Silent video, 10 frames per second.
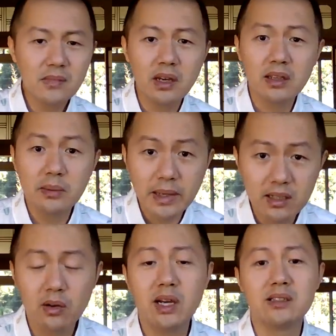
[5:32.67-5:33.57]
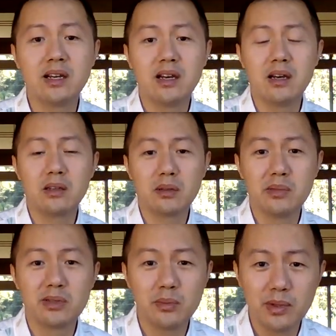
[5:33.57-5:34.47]
呃一般的快餐啊，什
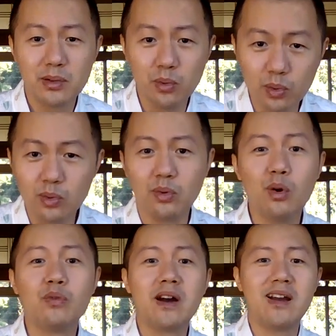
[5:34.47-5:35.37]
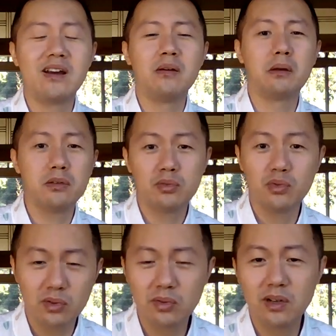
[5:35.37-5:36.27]
么什么卤卤肉饭啊，就
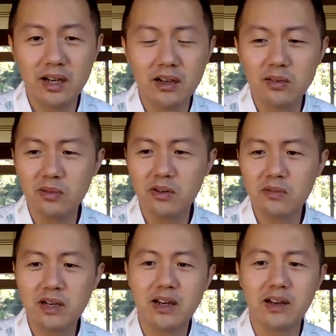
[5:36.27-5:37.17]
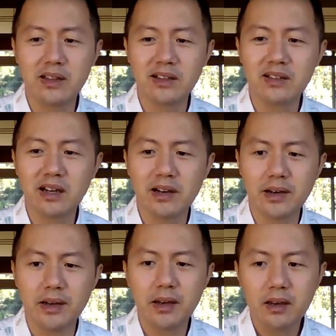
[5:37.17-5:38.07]
做出来一个卤肉饭啊等等啊。